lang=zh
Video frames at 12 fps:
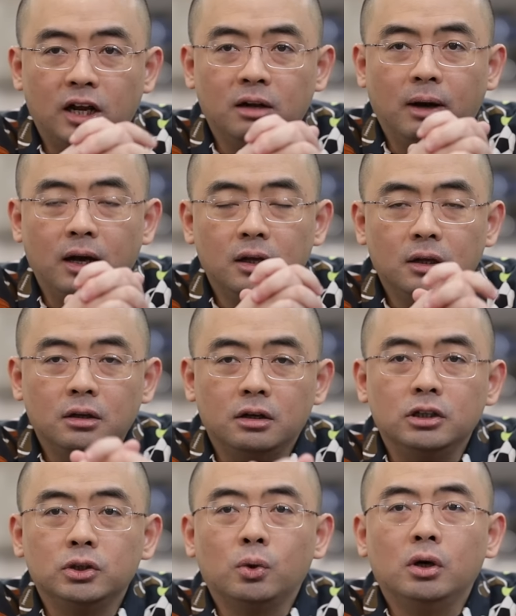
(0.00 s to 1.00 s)
来了嘛，
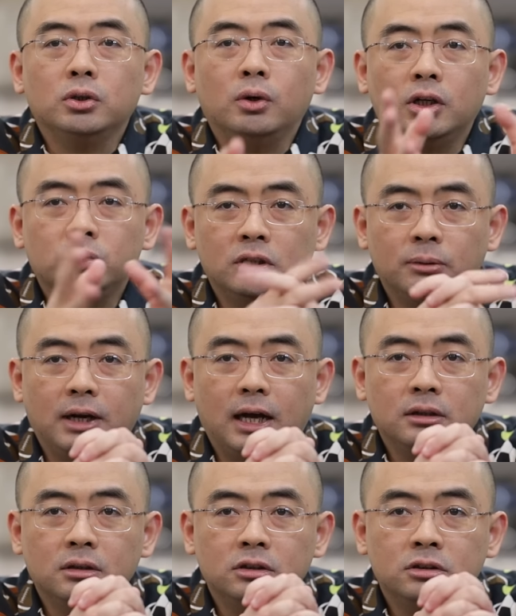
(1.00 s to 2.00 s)
很多人都在说这本
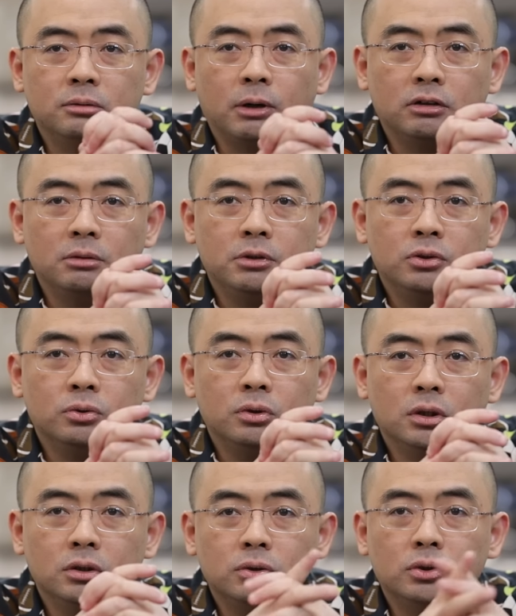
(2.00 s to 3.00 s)
拉登要致美国人民
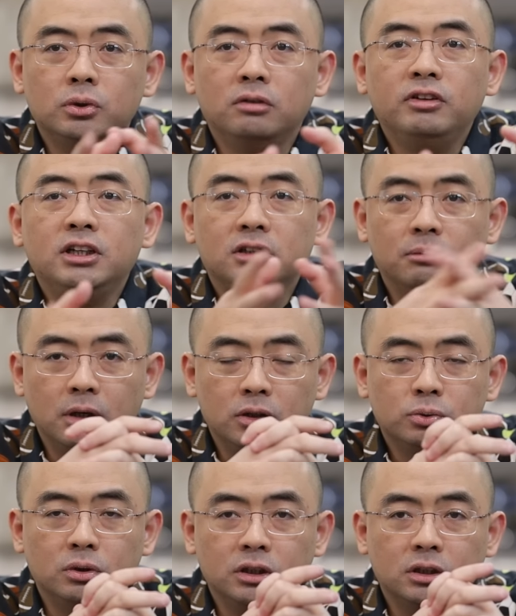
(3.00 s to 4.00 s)
书》，就是说为什么
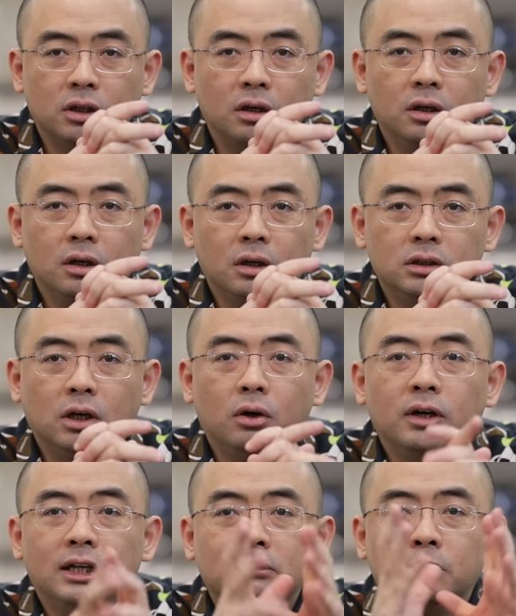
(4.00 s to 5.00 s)
出了这个事儿，然后
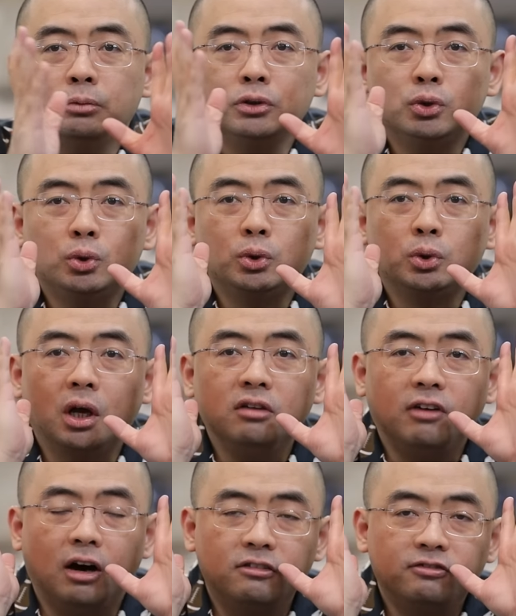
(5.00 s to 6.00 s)
后来他们不
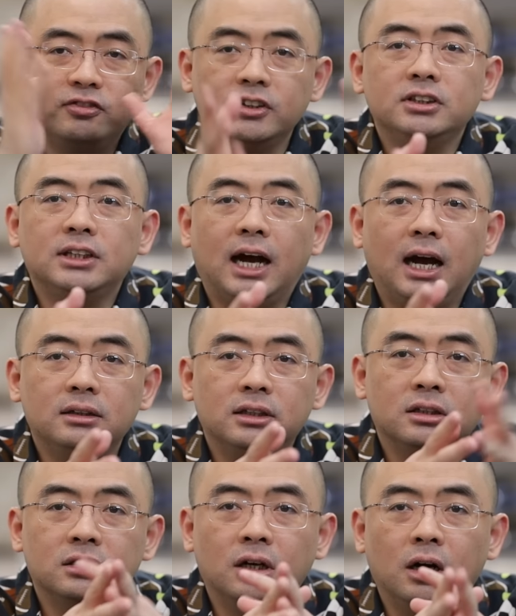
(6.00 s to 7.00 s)
全网封杀
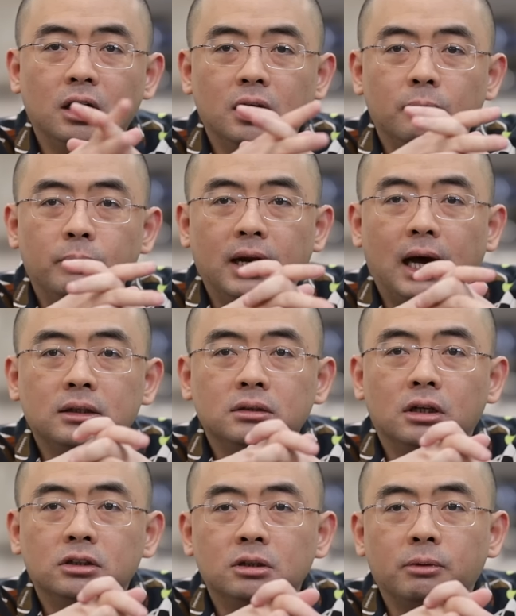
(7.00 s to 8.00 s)
这个本拉
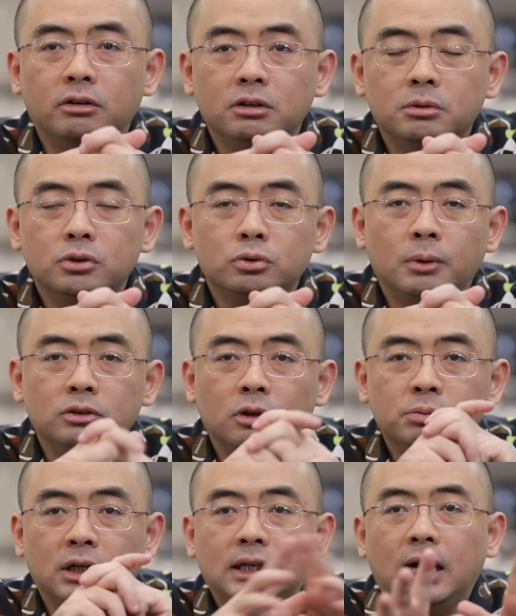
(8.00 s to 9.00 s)
登的《致美国人民书》嘛，
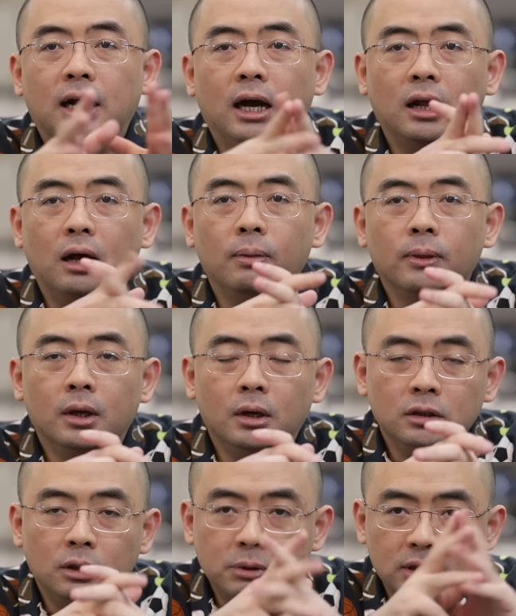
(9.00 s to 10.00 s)
就不让大家看了，
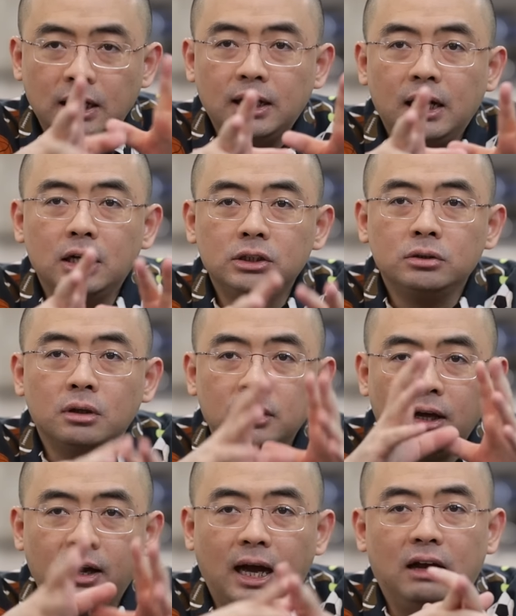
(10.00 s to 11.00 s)
那不让大家看了之后呢，
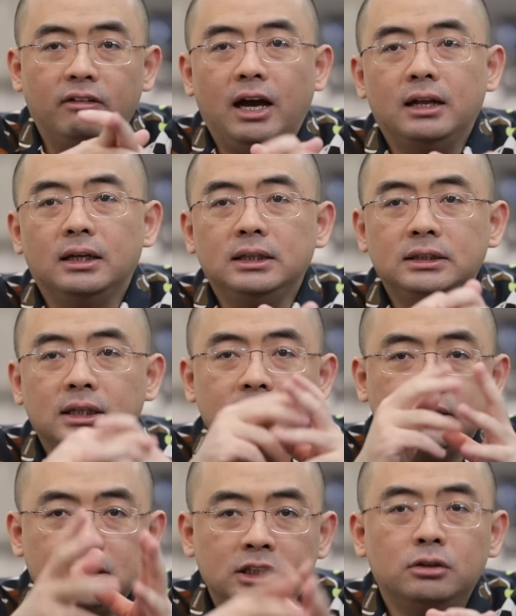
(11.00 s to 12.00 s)
在海外的一些
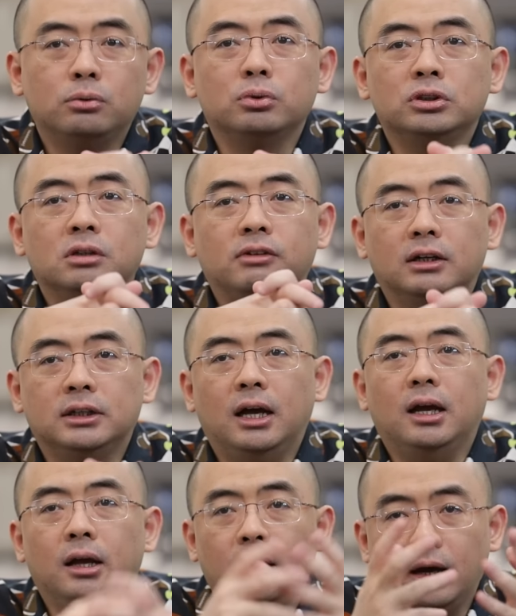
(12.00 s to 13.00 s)
基地组织的网
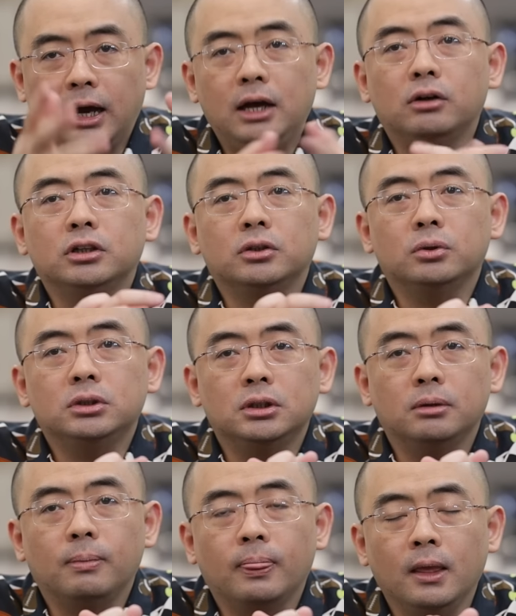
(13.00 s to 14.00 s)
站还有这个东西。